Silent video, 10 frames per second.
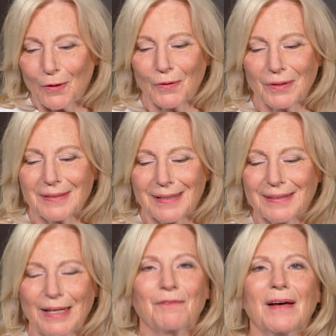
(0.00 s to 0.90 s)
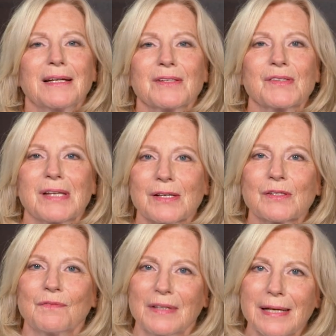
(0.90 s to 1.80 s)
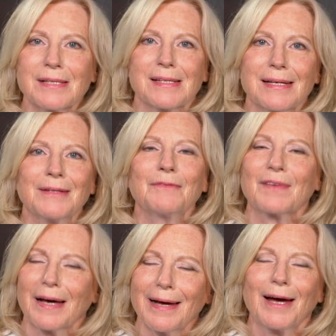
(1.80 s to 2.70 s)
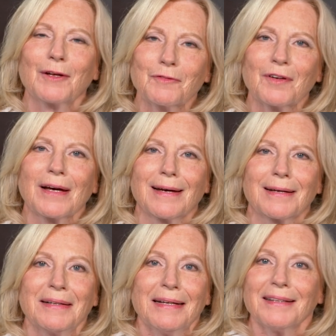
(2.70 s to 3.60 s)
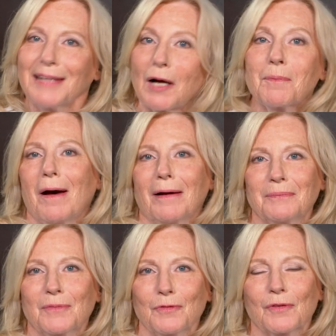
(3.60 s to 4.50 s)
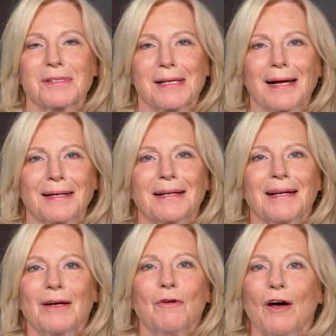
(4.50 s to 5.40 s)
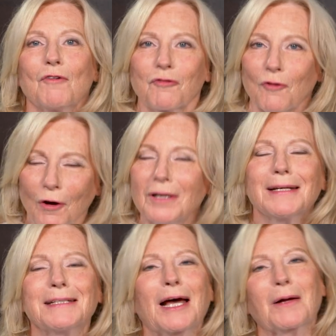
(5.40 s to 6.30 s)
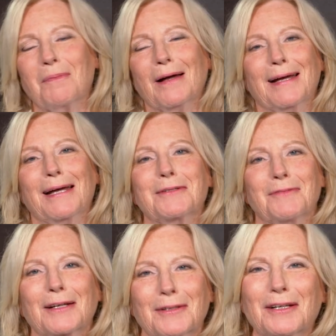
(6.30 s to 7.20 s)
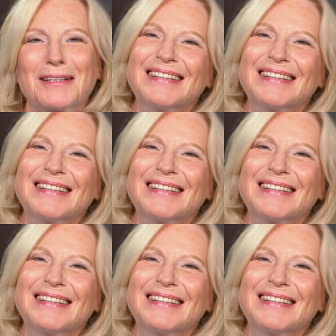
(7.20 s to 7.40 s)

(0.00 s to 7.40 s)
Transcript: Und dann war dieses erste Wiedersehen, war einfach dankbar. Ich würde sagen, freudige Dankbarkeit war die,